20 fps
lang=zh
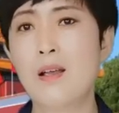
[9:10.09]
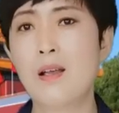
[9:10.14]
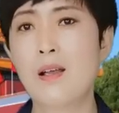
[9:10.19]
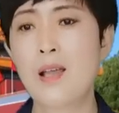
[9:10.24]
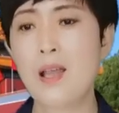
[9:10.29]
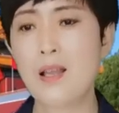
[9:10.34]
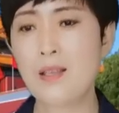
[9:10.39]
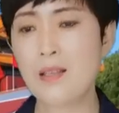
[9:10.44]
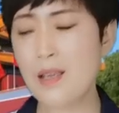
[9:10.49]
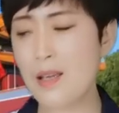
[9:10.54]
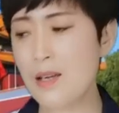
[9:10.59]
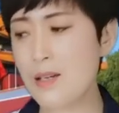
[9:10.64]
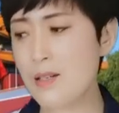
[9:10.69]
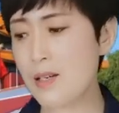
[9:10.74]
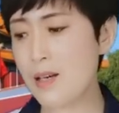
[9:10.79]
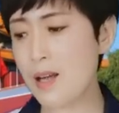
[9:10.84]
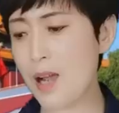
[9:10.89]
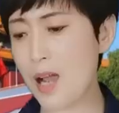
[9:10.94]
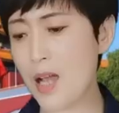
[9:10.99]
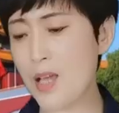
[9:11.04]
肯定
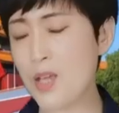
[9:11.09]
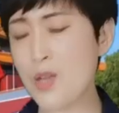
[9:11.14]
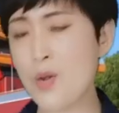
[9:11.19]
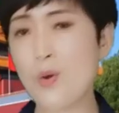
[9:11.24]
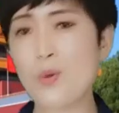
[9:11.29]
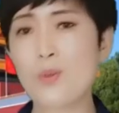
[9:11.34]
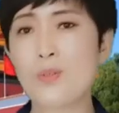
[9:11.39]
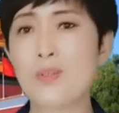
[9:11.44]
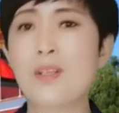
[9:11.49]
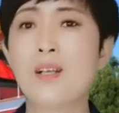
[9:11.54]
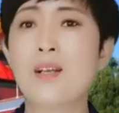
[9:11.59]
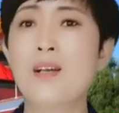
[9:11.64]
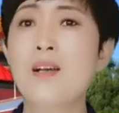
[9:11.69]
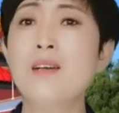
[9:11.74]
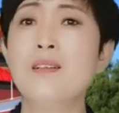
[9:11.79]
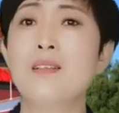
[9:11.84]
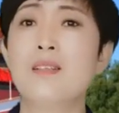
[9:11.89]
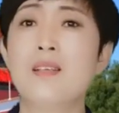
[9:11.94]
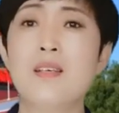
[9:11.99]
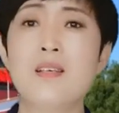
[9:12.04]
是还有
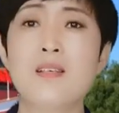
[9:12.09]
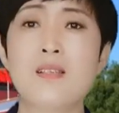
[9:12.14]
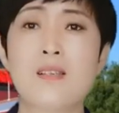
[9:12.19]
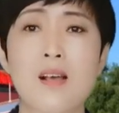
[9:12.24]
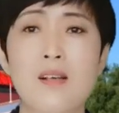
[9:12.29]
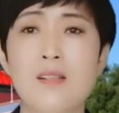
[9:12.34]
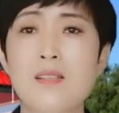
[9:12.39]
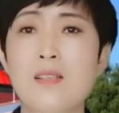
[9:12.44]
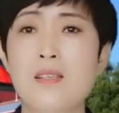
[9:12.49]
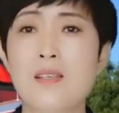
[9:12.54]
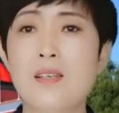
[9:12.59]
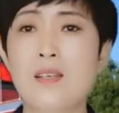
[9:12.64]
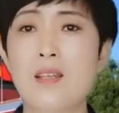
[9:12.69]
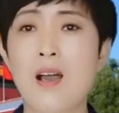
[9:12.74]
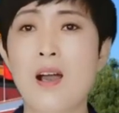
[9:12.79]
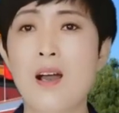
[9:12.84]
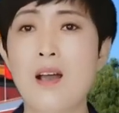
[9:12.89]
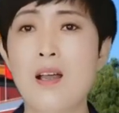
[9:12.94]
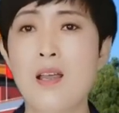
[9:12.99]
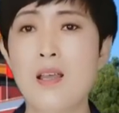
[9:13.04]
更低层级
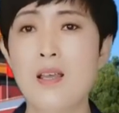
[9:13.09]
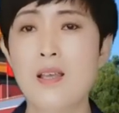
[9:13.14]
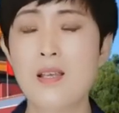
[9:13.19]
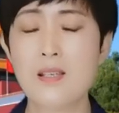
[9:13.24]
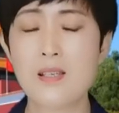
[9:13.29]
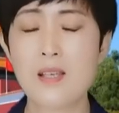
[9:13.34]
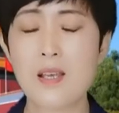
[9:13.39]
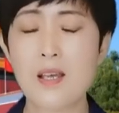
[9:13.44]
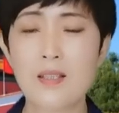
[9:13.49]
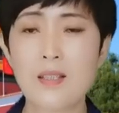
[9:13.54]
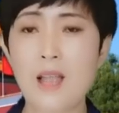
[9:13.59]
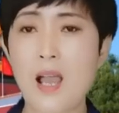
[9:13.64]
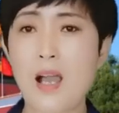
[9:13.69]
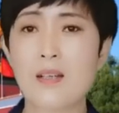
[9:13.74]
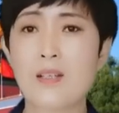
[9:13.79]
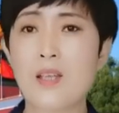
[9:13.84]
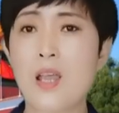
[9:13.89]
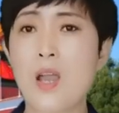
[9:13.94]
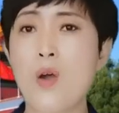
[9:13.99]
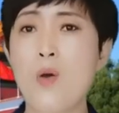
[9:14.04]
的一些打
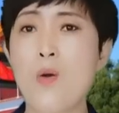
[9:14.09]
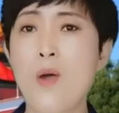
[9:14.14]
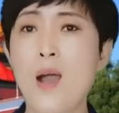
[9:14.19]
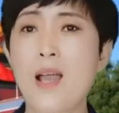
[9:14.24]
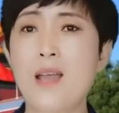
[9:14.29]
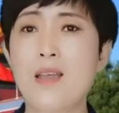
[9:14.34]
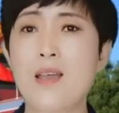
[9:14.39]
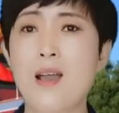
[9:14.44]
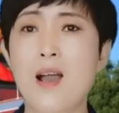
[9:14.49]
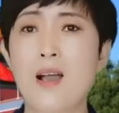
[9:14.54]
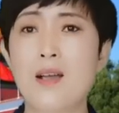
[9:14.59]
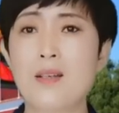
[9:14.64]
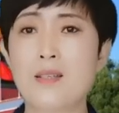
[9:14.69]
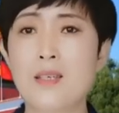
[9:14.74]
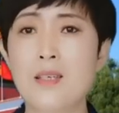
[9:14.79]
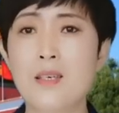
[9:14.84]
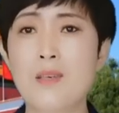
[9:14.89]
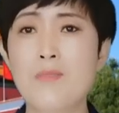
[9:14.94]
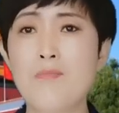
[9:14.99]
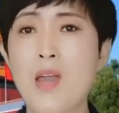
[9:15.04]
个电话呀、
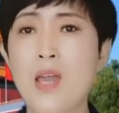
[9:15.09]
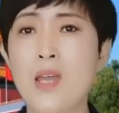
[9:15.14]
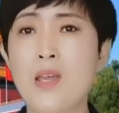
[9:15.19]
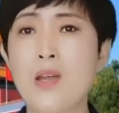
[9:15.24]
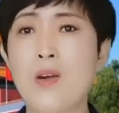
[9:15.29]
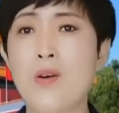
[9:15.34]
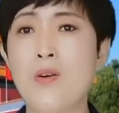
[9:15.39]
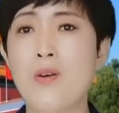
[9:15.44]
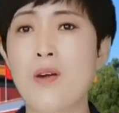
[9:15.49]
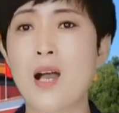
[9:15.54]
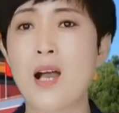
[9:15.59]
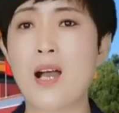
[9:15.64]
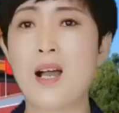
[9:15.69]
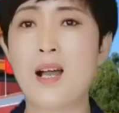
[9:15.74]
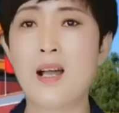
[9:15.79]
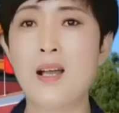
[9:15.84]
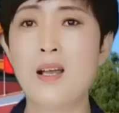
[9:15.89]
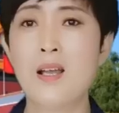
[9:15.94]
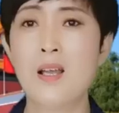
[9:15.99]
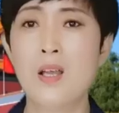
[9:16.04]
email
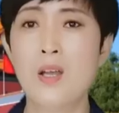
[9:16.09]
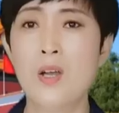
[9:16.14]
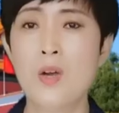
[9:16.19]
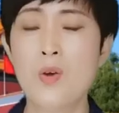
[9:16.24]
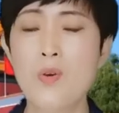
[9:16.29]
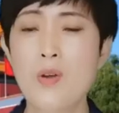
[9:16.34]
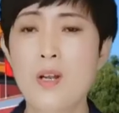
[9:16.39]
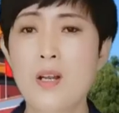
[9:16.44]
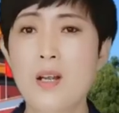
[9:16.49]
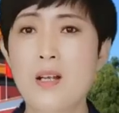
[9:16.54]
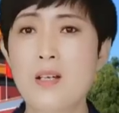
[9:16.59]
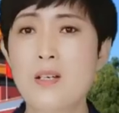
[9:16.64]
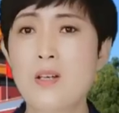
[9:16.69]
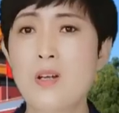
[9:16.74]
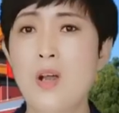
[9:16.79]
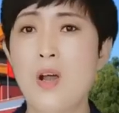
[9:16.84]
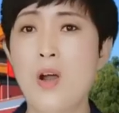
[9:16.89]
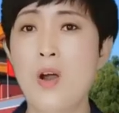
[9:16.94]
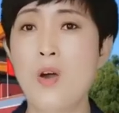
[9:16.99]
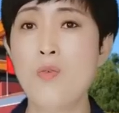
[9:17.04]
啊。或者
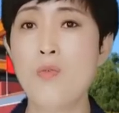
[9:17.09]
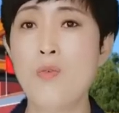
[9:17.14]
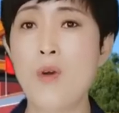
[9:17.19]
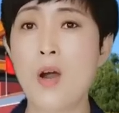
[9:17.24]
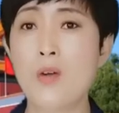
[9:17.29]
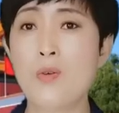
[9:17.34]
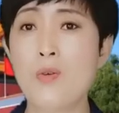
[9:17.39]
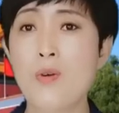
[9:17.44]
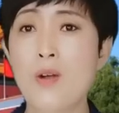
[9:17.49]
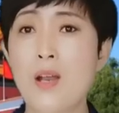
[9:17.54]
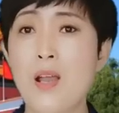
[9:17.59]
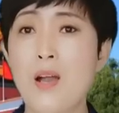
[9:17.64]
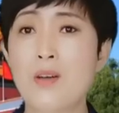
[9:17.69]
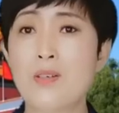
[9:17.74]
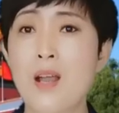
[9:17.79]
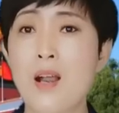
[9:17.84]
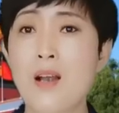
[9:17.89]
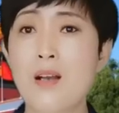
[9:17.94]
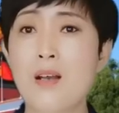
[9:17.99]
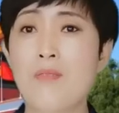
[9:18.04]
是网络聊
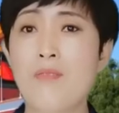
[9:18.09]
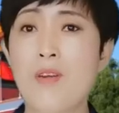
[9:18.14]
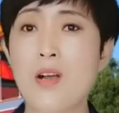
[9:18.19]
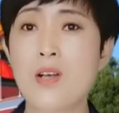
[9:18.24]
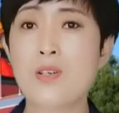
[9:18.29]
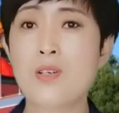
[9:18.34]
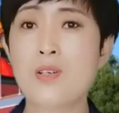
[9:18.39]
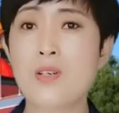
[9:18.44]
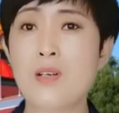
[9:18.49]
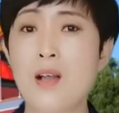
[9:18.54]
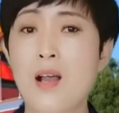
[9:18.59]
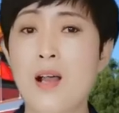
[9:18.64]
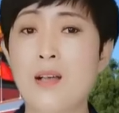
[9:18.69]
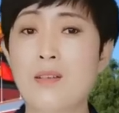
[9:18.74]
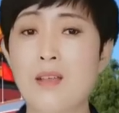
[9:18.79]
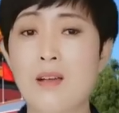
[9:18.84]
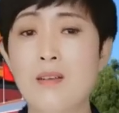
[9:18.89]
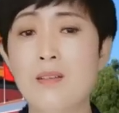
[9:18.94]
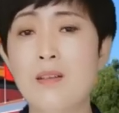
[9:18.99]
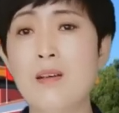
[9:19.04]
天的方式啊，
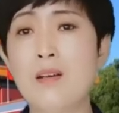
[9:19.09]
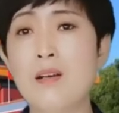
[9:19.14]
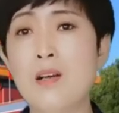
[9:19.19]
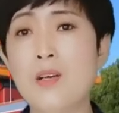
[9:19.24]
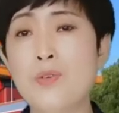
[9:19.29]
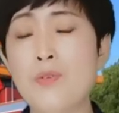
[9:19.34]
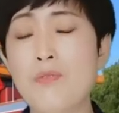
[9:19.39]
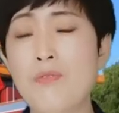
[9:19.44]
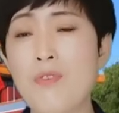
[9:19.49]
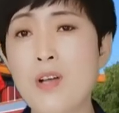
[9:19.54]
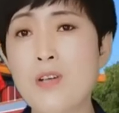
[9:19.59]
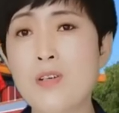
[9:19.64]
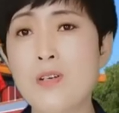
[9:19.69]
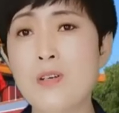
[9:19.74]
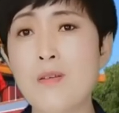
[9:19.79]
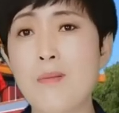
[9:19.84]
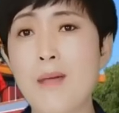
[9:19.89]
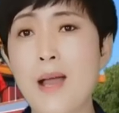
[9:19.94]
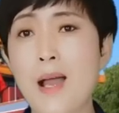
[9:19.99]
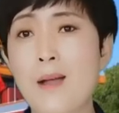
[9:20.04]
等等各种方
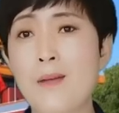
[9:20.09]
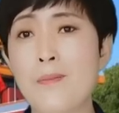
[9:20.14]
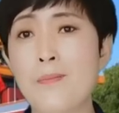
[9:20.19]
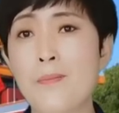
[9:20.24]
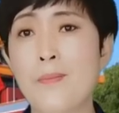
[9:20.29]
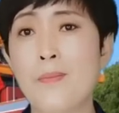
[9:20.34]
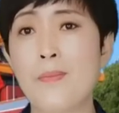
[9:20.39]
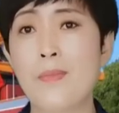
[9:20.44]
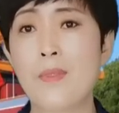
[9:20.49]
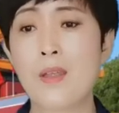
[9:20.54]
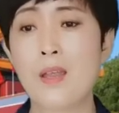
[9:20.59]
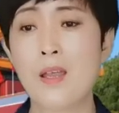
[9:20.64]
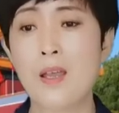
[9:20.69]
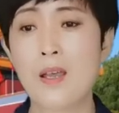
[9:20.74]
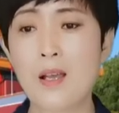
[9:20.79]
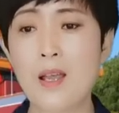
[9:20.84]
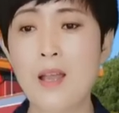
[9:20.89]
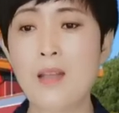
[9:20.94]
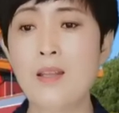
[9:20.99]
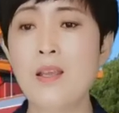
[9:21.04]
式吧，
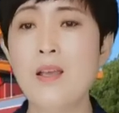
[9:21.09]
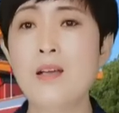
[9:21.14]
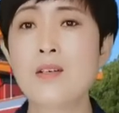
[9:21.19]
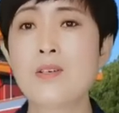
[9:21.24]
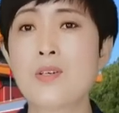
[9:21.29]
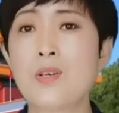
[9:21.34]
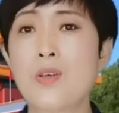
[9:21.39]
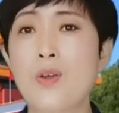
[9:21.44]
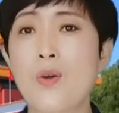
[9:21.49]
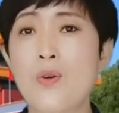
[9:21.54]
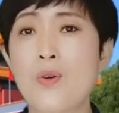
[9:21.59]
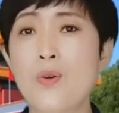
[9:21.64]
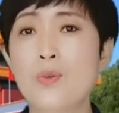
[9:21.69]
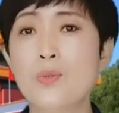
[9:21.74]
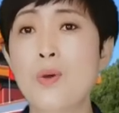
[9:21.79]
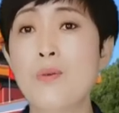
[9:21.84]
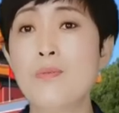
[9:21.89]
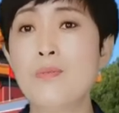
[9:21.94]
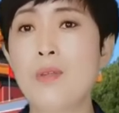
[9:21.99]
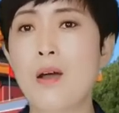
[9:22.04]
肯定是有
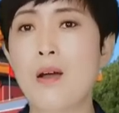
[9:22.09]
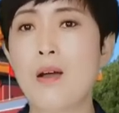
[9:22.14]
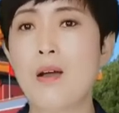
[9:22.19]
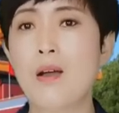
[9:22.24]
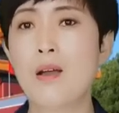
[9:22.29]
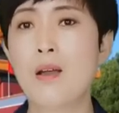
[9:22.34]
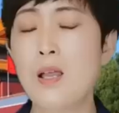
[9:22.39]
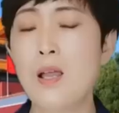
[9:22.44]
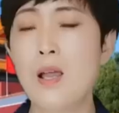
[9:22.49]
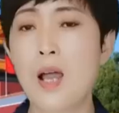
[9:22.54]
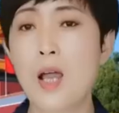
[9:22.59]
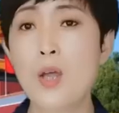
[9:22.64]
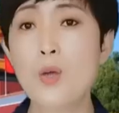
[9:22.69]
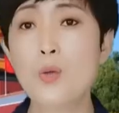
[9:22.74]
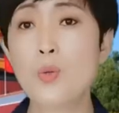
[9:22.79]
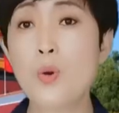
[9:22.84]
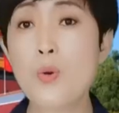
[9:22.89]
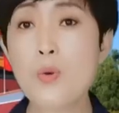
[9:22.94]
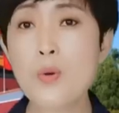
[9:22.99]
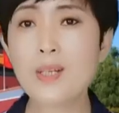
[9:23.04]
沟通的。还
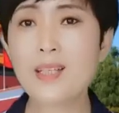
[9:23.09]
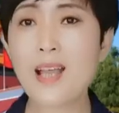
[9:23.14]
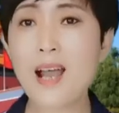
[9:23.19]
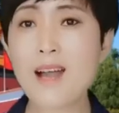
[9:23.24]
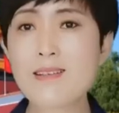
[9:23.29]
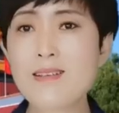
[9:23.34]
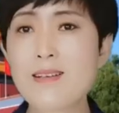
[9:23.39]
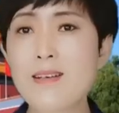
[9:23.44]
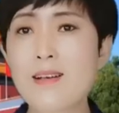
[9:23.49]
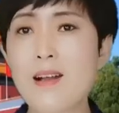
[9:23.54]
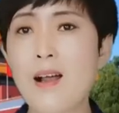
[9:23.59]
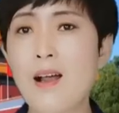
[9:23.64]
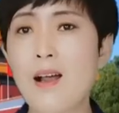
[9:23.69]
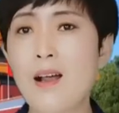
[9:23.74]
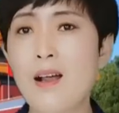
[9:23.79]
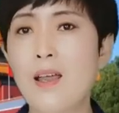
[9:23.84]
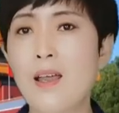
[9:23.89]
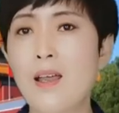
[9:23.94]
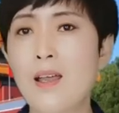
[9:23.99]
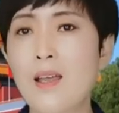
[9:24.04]
有通过大使
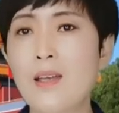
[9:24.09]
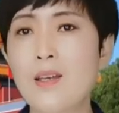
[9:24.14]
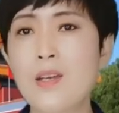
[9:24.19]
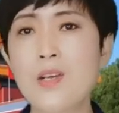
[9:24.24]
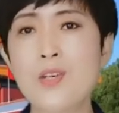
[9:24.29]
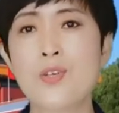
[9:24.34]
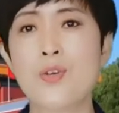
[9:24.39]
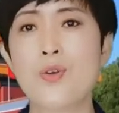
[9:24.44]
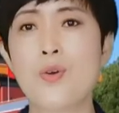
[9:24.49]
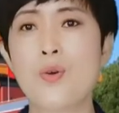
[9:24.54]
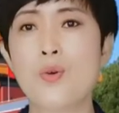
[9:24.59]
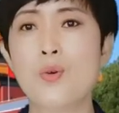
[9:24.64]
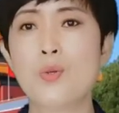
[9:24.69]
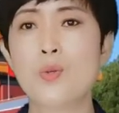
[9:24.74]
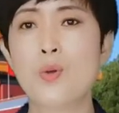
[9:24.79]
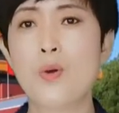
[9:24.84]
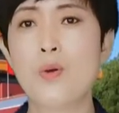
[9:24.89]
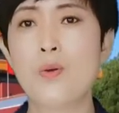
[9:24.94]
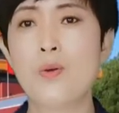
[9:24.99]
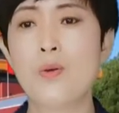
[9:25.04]
啊，肯定是有沟
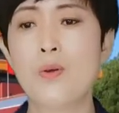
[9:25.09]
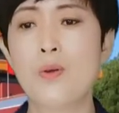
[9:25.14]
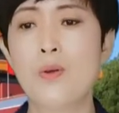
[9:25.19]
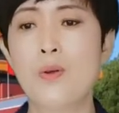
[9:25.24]
通。